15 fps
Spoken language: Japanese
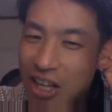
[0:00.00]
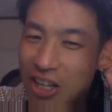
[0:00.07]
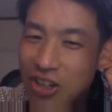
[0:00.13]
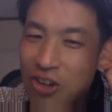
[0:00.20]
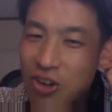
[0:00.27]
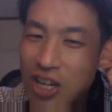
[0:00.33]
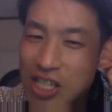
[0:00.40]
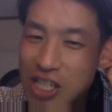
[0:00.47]
行く
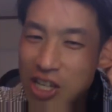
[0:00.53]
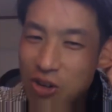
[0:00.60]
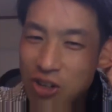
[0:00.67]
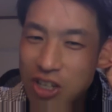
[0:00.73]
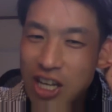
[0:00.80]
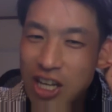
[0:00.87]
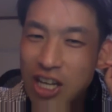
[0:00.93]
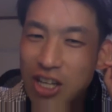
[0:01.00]
のが
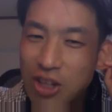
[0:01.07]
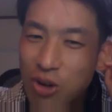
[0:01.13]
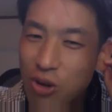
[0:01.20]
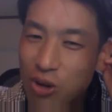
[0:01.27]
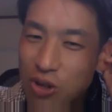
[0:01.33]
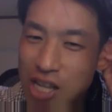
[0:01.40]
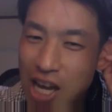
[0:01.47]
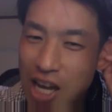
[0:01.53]
セオリーだけ
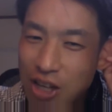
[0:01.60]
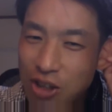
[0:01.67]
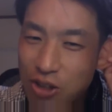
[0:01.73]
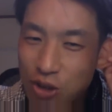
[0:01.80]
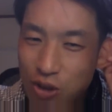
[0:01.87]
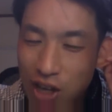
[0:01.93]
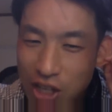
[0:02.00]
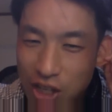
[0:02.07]
ど、サイド
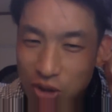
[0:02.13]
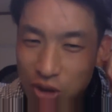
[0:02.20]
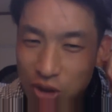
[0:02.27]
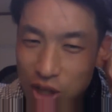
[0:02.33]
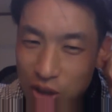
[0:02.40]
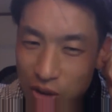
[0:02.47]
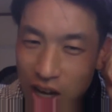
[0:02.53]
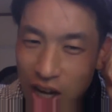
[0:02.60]
とかによっ
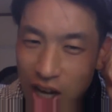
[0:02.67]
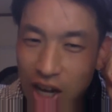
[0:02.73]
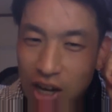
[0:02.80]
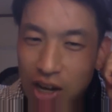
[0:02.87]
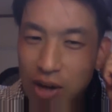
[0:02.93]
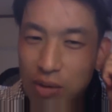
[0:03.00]
ては、